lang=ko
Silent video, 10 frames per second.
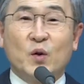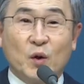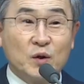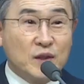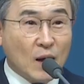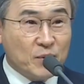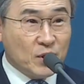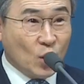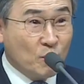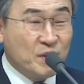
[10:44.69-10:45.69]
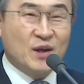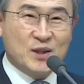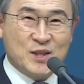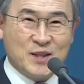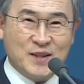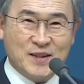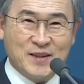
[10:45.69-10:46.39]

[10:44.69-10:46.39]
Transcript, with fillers: 응답이 없는 것이